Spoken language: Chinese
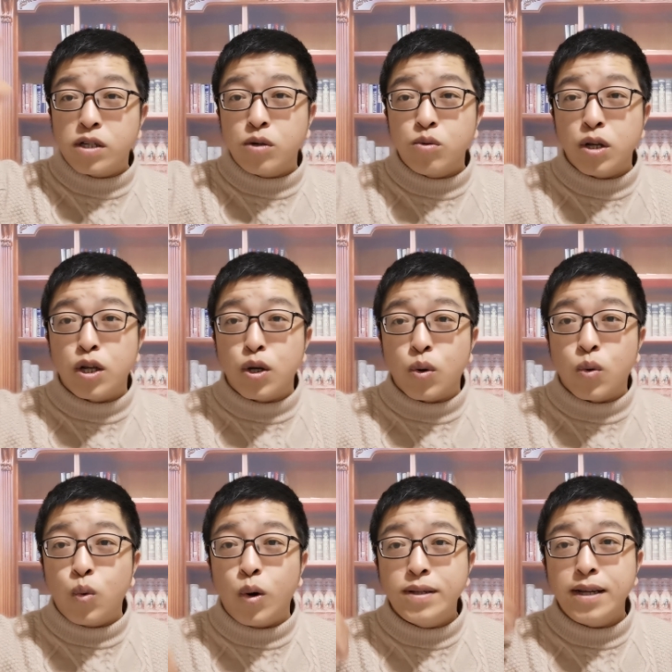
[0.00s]
针对
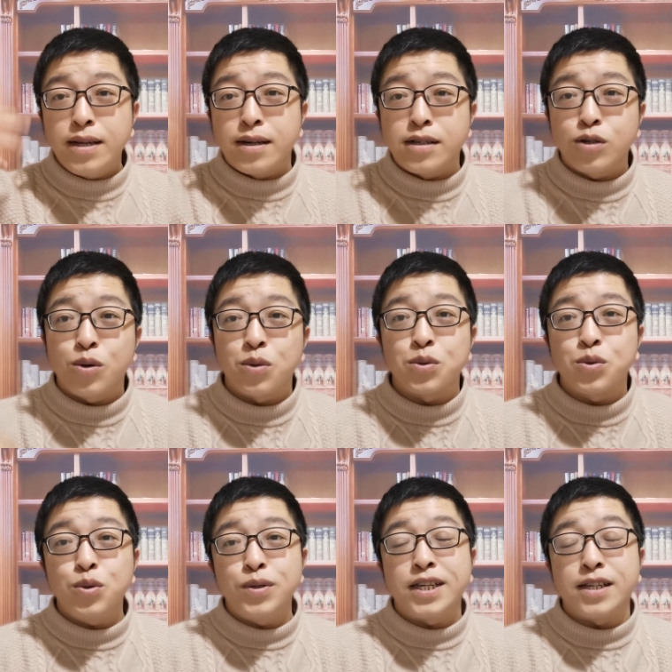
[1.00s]
国内的这种
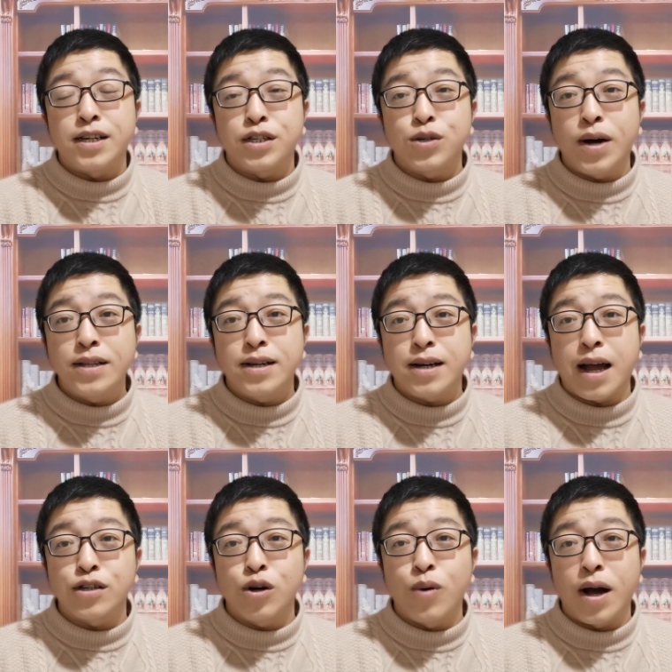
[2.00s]
具体的、直观的
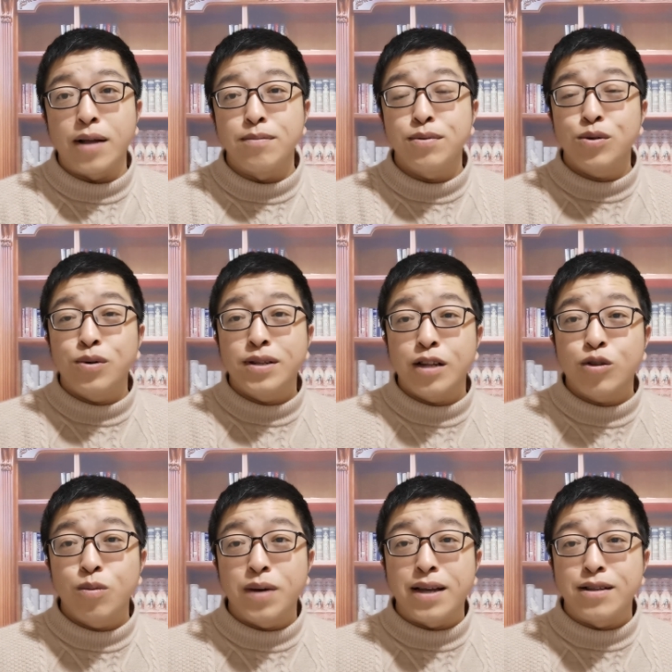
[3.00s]
感受啊。你比如我在
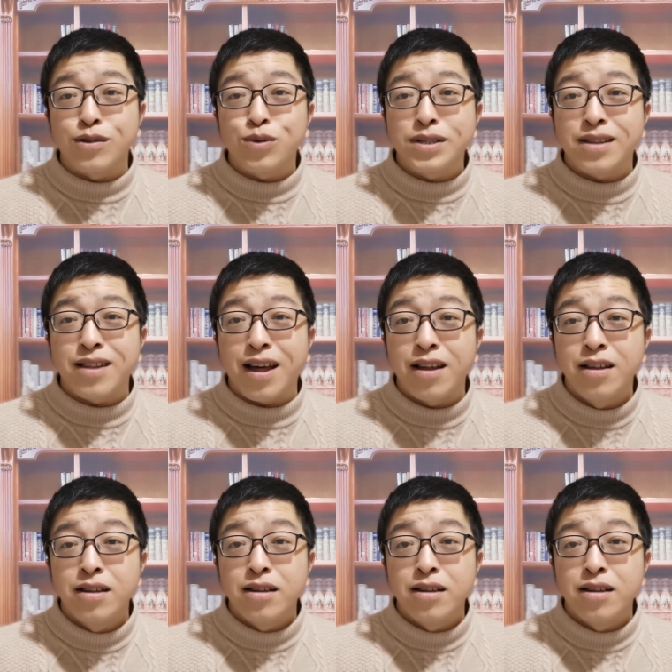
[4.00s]
东北，你说现在